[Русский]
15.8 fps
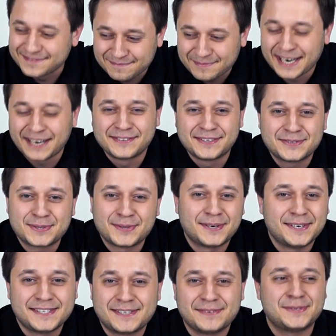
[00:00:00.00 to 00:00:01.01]
правда
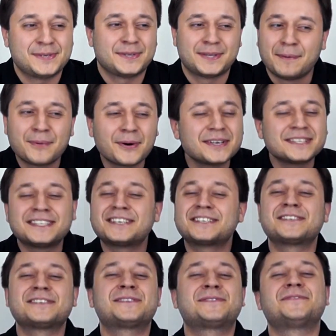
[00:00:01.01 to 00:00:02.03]
вскроется все. Добро
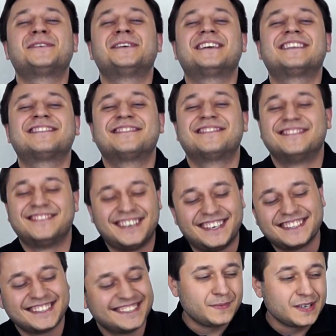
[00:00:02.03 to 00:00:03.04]
торжествует.
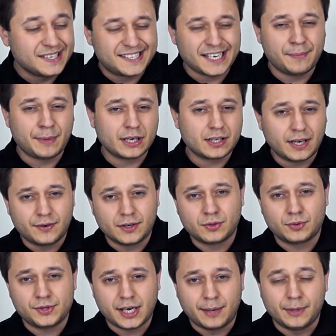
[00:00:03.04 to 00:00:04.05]
Вот. И самое главное,
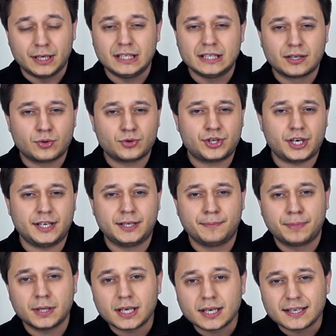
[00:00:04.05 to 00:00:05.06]
друзья мои, не нарушайте
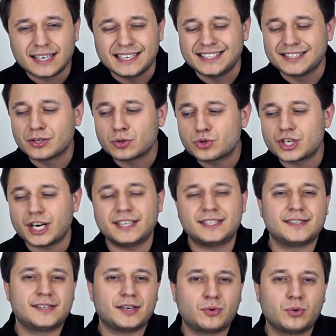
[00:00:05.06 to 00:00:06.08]
ПДД, не
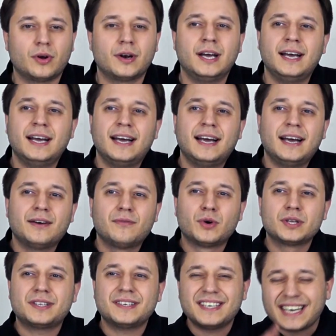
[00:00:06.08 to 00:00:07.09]
нарушайте закон.
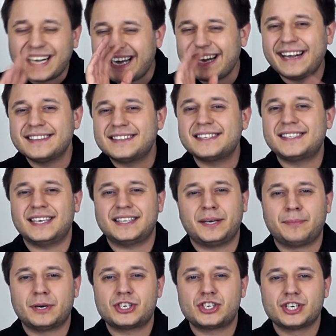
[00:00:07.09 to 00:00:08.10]
Вот хрен ты с
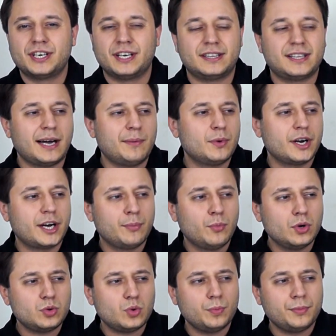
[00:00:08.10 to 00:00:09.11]
этой машиной. Там
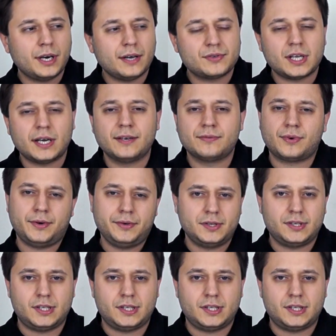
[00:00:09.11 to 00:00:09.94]
ремонт у меня встанет в районе